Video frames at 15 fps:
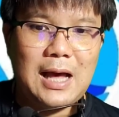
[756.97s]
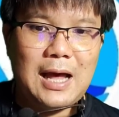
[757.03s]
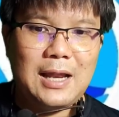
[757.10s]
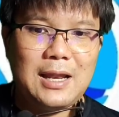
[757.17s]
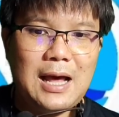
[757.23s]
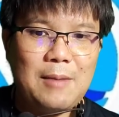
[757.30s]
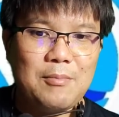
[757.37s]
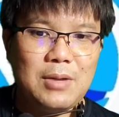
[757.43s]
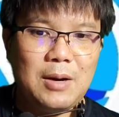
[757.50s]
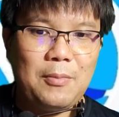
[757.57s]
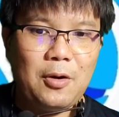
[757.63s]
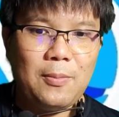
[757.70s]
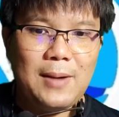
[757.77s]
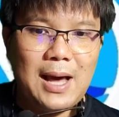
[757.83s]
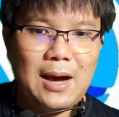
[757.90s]
การนำระ
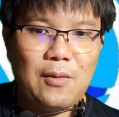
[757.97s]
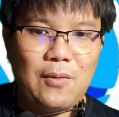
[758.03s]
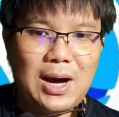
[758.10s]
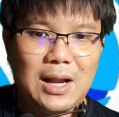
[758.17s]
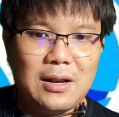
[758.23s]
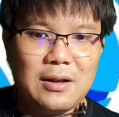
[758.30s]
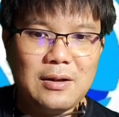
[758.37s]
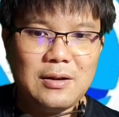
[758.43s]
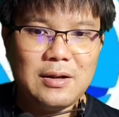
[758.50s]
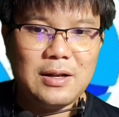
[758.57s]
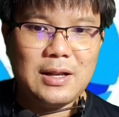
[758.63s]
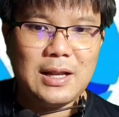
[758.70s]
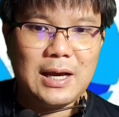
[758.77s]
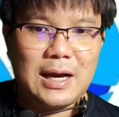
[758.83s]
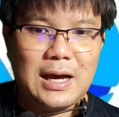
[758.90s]
บบรางวัล น,
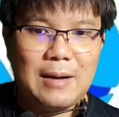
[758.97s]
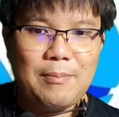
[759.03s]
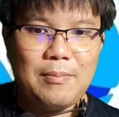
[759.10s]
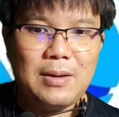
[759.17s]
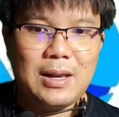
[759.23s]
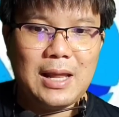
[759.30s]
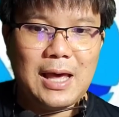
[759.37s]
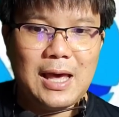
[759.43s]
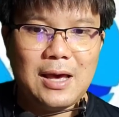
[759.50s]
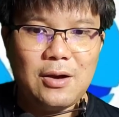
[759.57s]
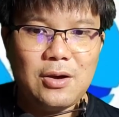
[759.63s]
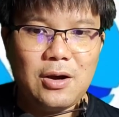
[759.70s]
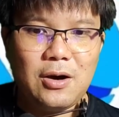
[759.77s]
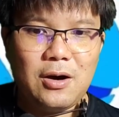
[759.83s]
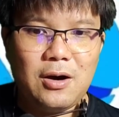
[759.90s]
นะครับแล้ว
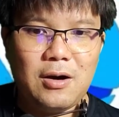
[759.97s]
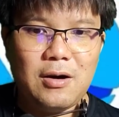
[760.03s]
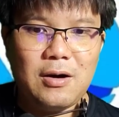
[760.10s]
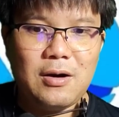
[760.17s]
ก็